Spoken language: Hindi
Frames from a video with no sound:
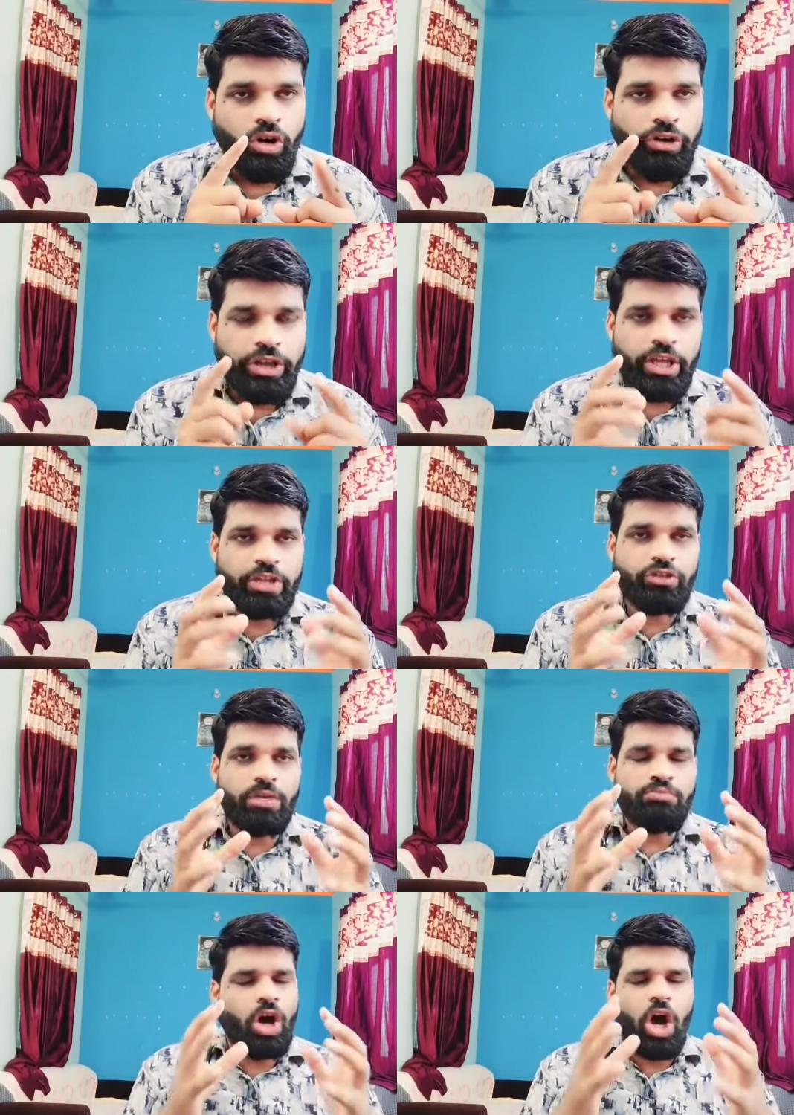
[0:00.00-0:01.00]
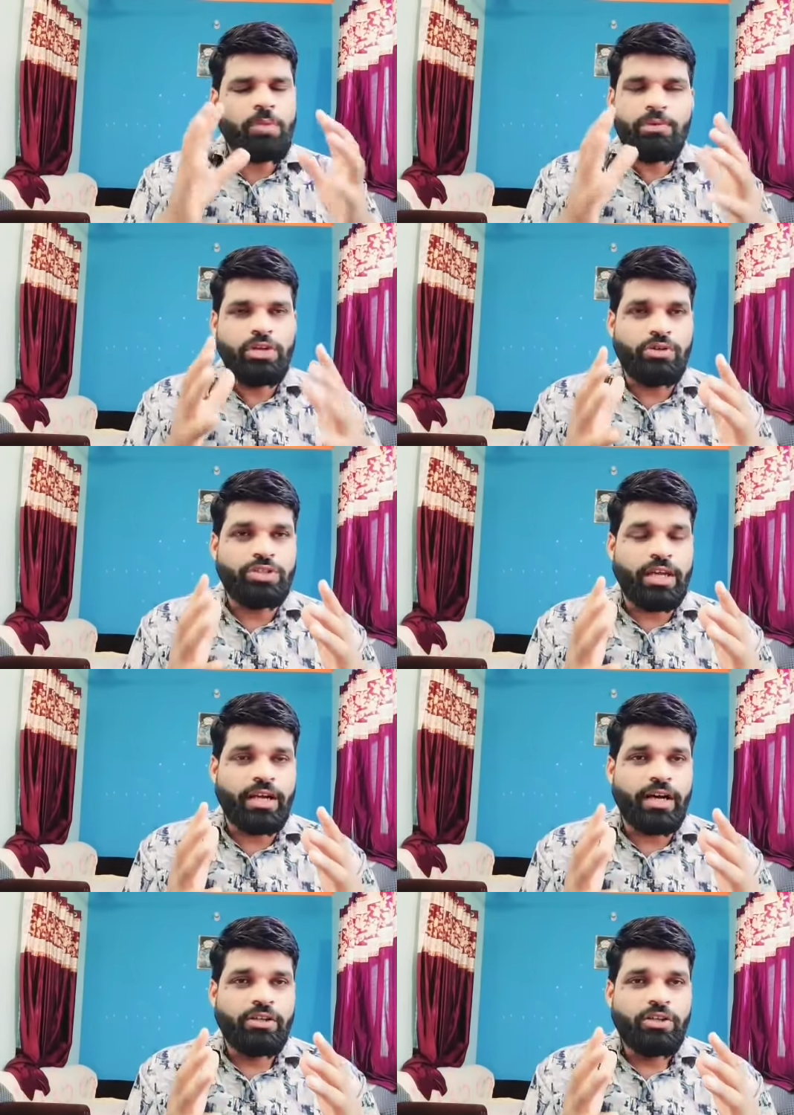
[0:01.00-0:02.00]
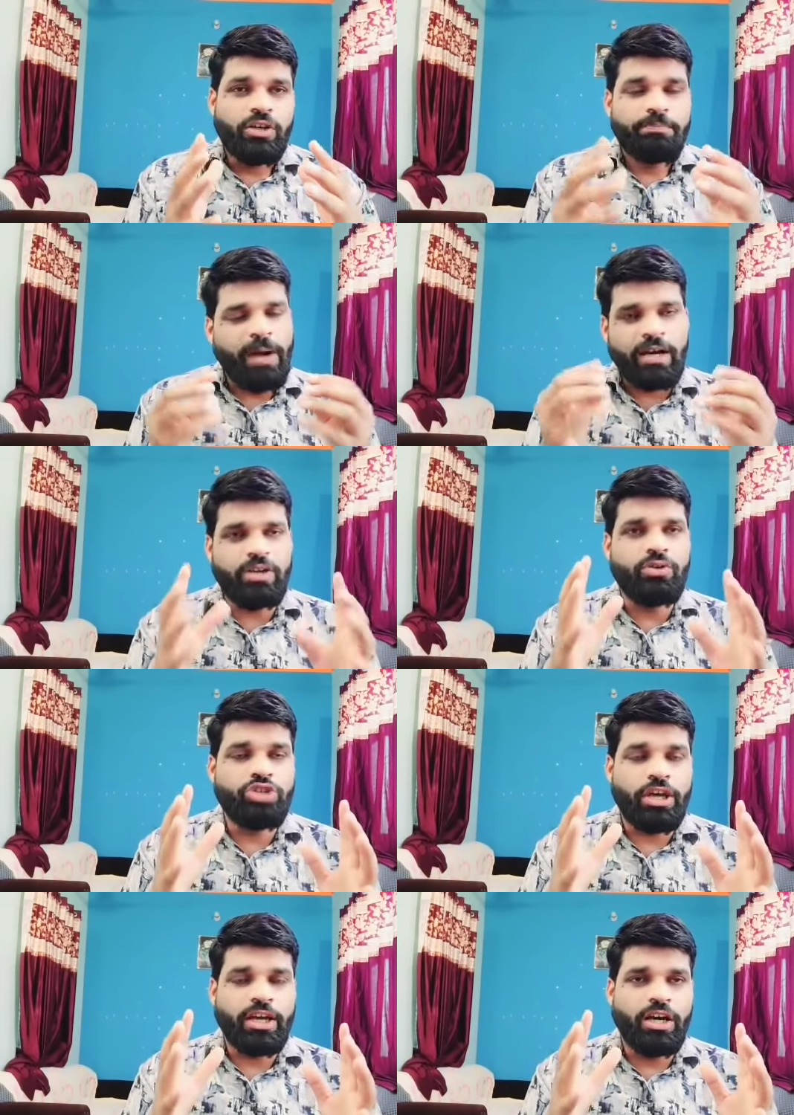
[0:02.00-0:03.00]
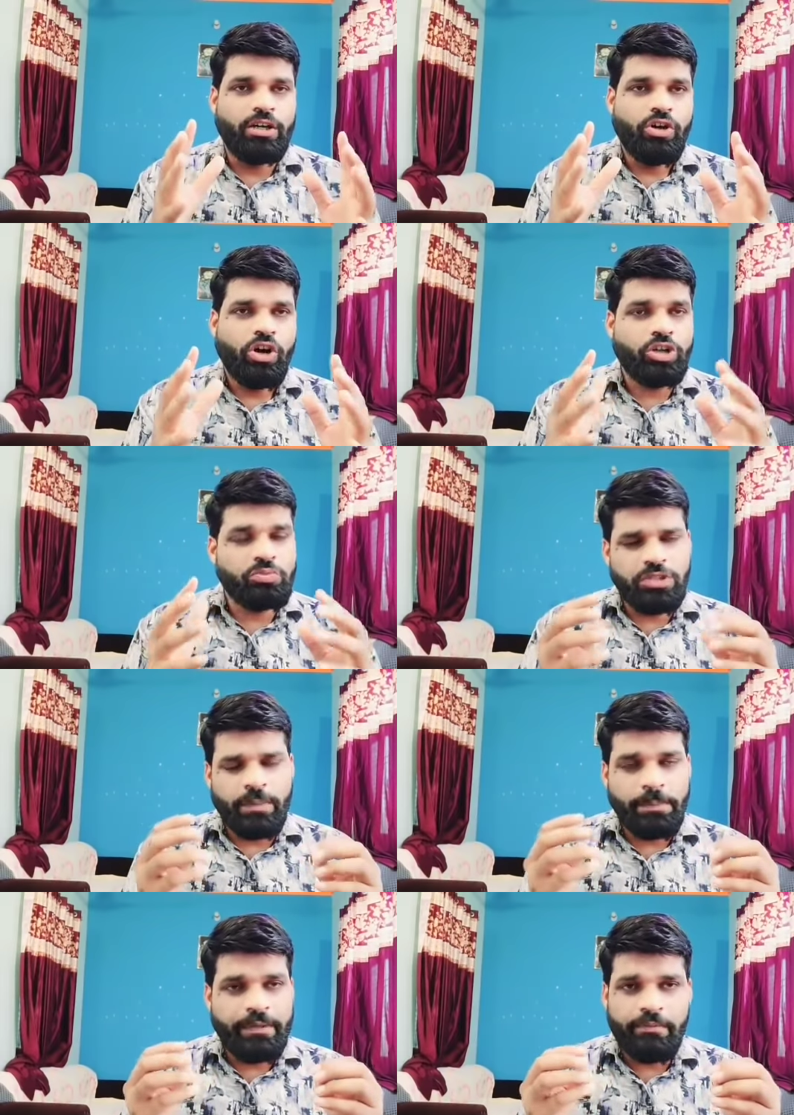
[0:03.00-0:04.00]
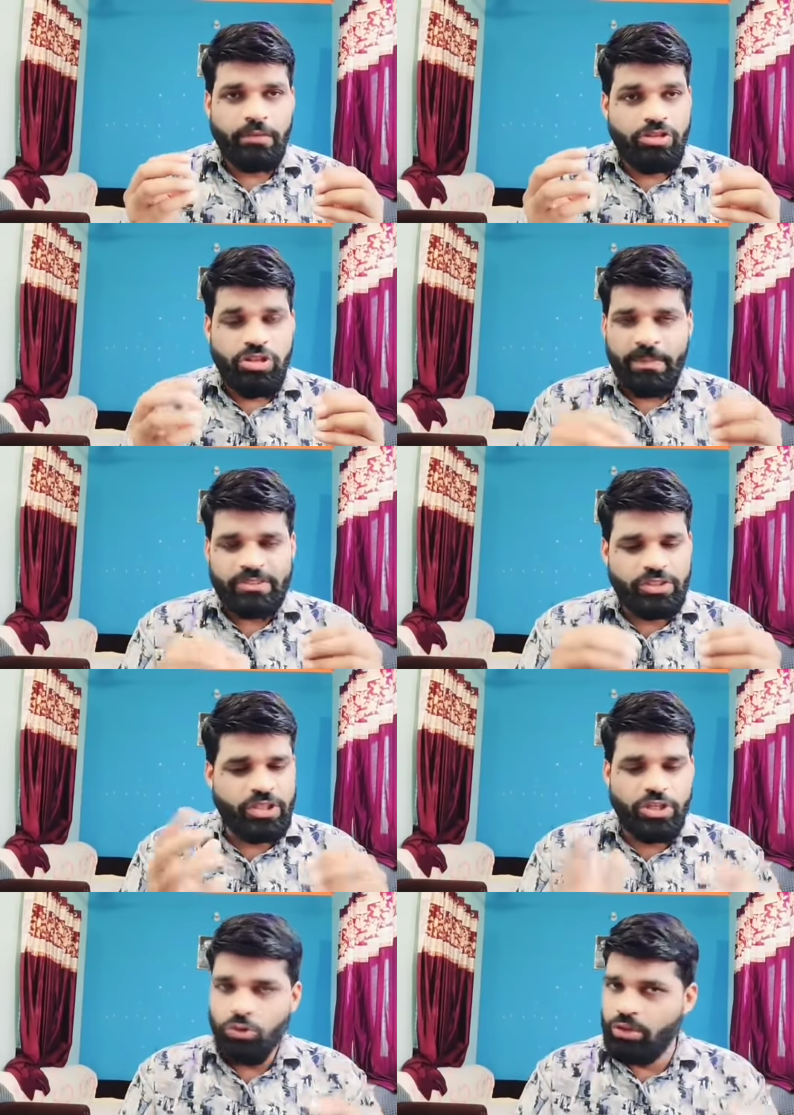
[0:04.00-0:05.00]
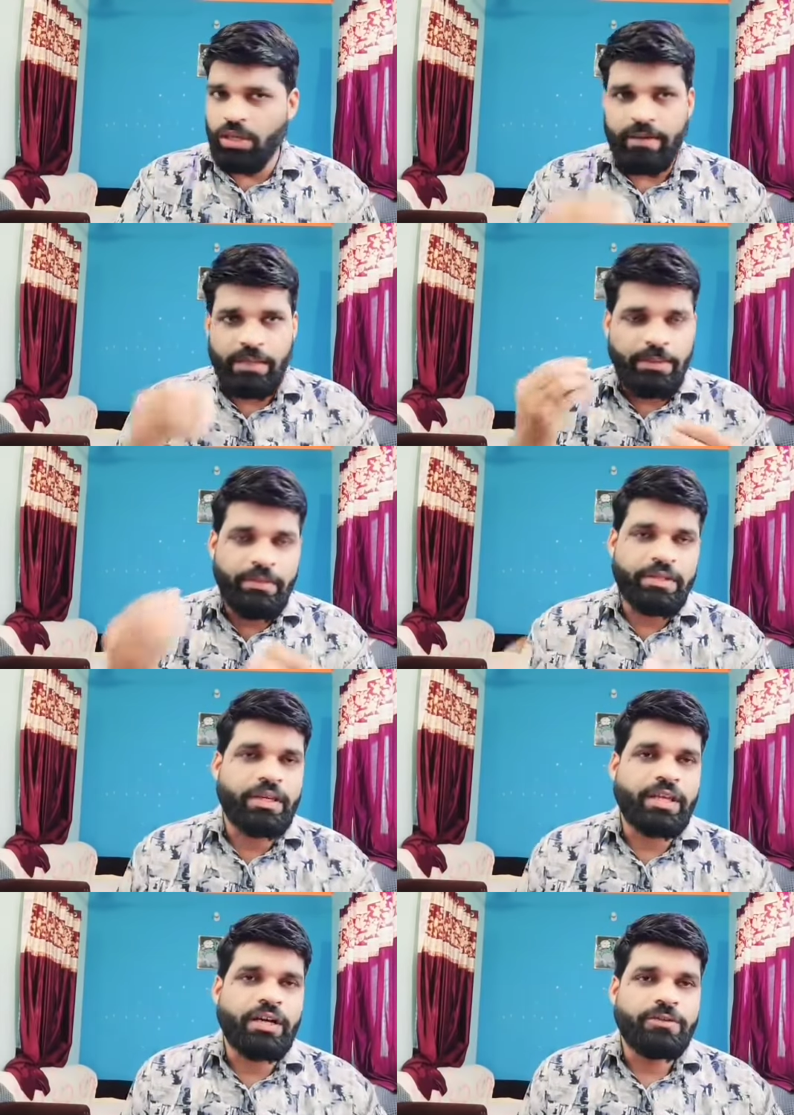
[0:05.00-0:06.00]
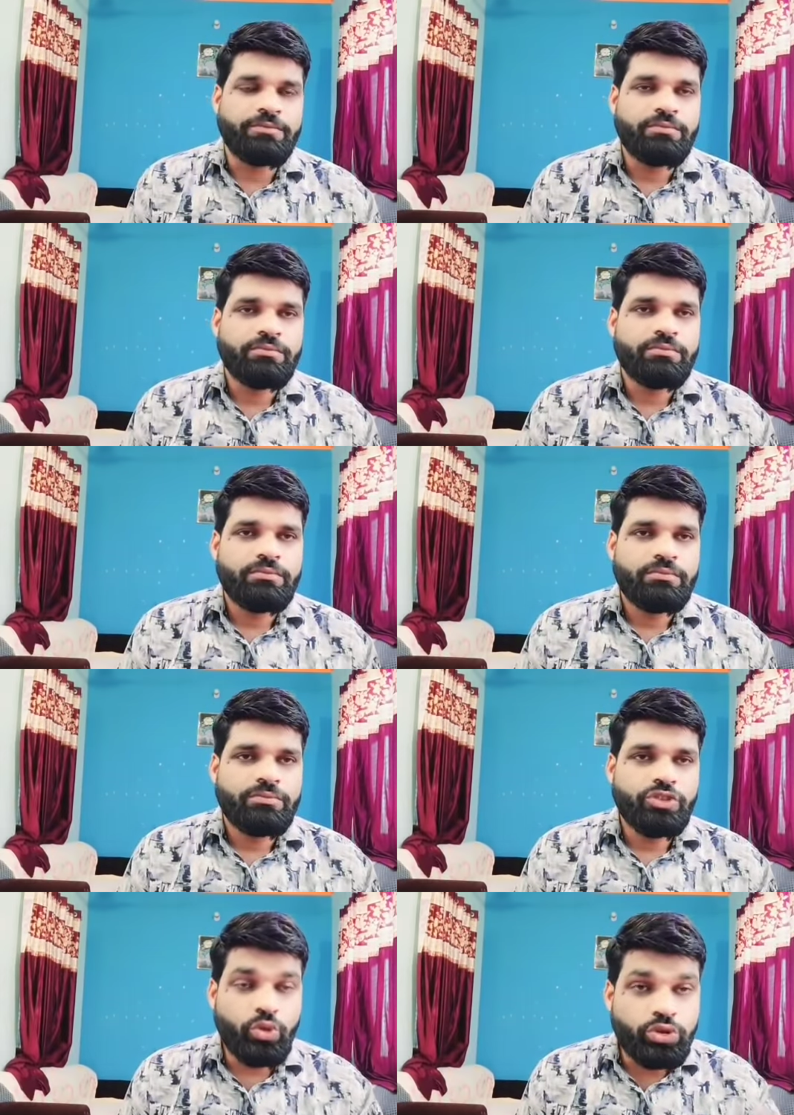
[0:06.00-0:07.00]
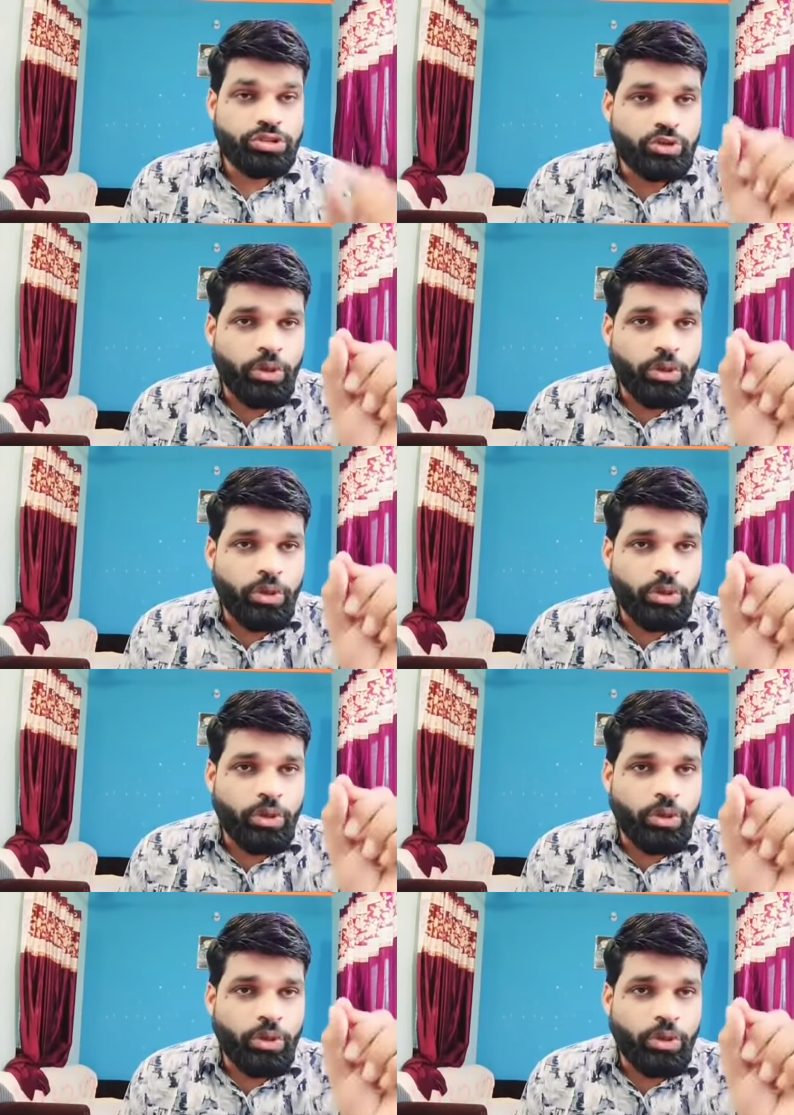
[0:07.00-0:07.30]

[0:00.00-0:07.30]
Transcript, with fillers: और एकदम आग बबूला हो जाएगा पागल हो जाएगा और ये इससे बचने के लिए तुरंत हमारा पेमेंट करेगा ये उस